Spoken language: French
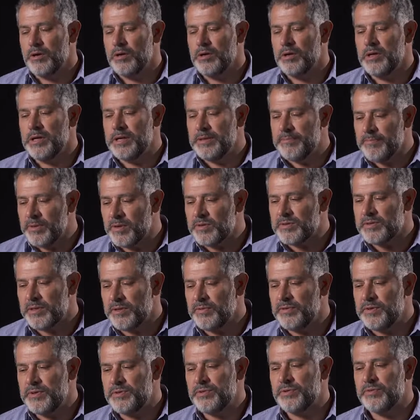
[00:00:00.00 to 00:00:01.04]
L'immense
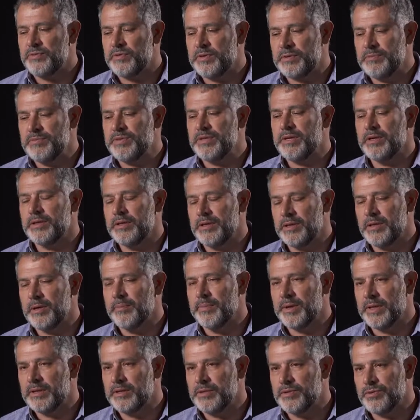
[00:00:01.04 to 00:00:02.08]
défi de ce film, ça a été la
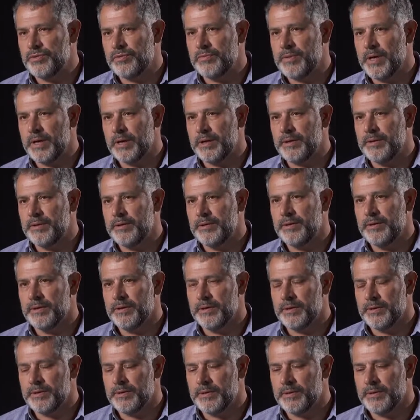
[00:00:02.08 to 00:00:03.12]
partie sous-marine.
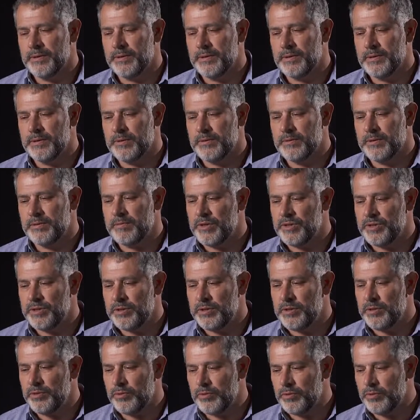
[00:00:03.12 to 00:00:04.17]
Euh,
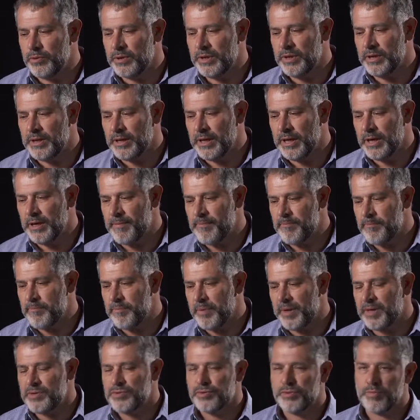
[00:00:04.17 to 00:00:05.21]
imaginez une eau qui est à
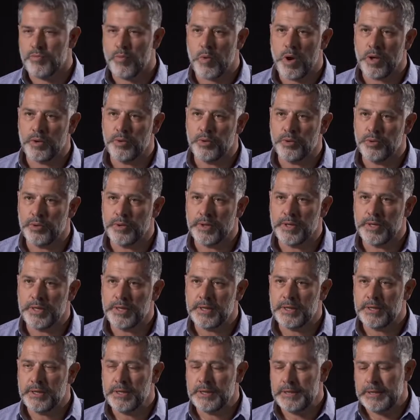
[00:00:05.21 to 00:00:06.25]
presque moins de 2 degrés.
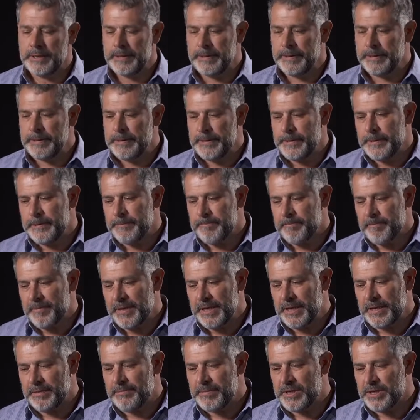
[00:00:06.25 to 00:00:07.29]

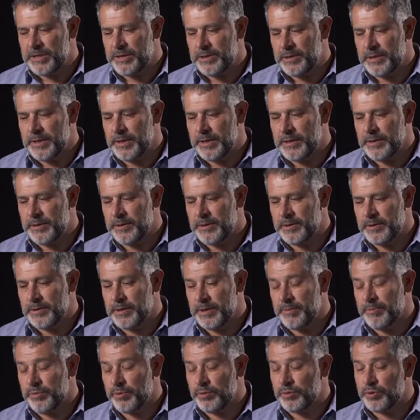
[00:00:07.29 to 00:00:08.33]
Imaginez euh,
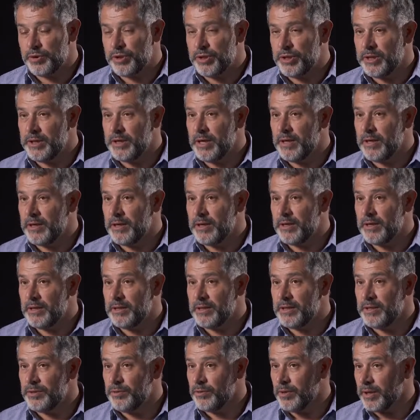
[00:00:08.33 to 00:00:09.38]
des plongées euh,
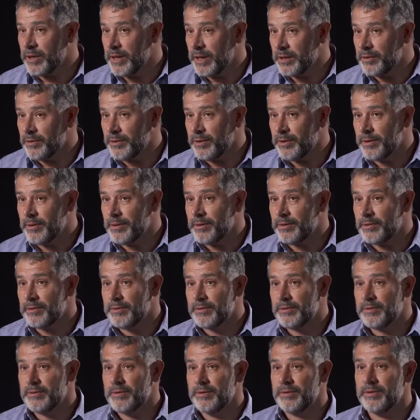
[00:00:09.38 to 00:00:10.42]
qui durent 4 heures,
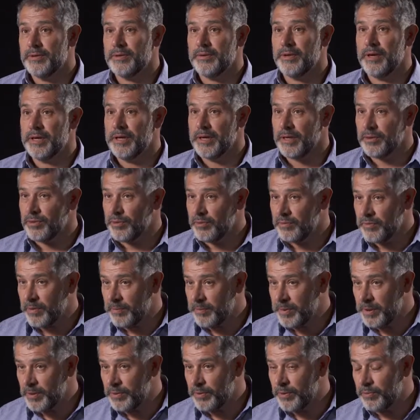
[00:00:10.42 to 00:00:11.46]
à 80
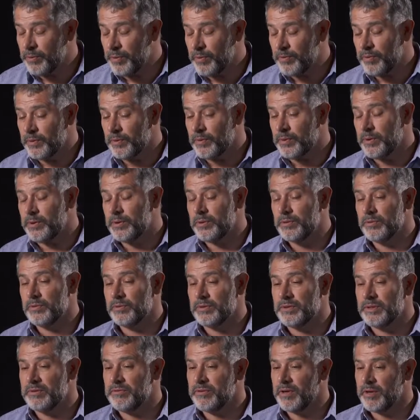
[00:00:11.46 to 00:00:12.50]
mètres de profondeur. Donc
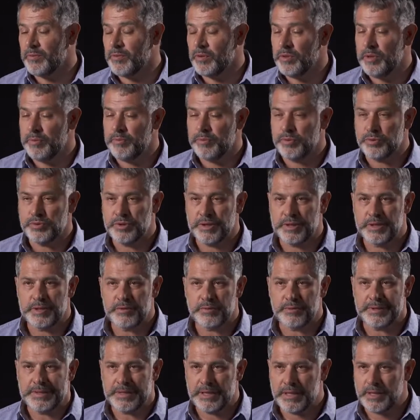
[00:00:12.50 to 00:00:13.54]
c'est vraiment des plongées qui
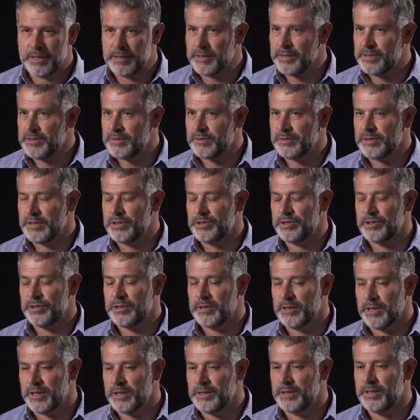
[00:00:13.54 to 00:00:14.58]
sont très très engagées,
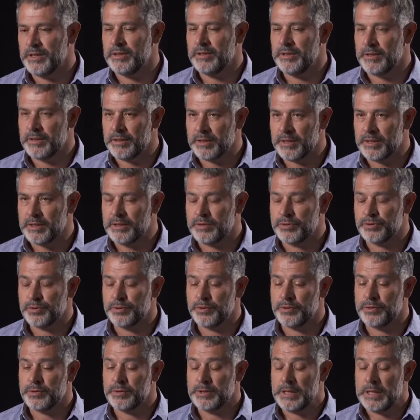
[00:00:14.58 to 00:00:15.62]
très techniques, très
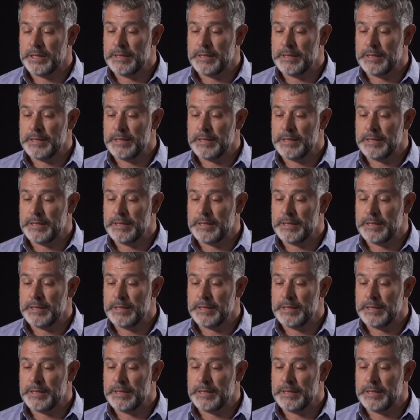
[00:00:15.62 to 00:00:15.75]
dangereuses.